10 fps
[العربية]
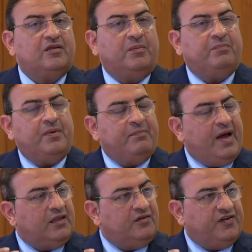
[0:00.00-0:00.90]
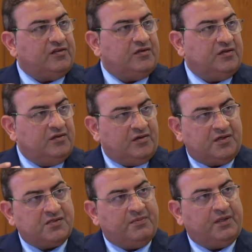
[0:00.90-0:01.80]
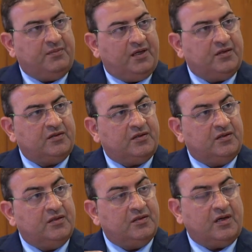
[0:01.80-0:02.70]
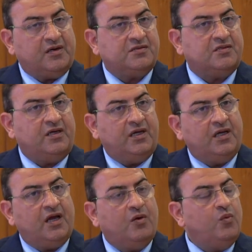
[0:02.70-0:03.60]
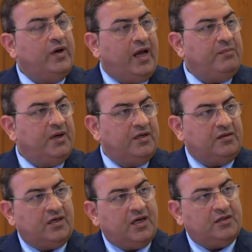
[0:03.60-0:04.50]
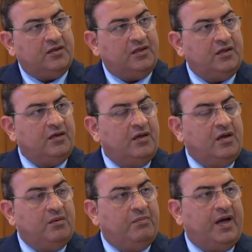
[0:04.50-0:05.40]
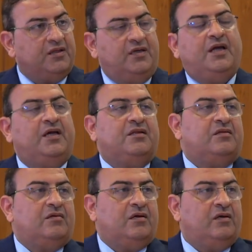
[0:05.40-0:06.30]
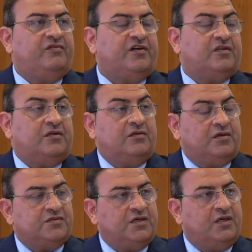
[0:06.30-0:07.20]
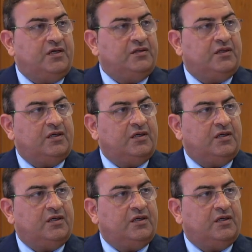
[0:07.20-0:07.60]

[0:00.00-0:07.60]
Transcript: طب بعد فتره الدراسه بعد ما حضرتك درست ايه اول عمل اتجهت ليه بعد نهايه الفتره الدراسيه اللي انت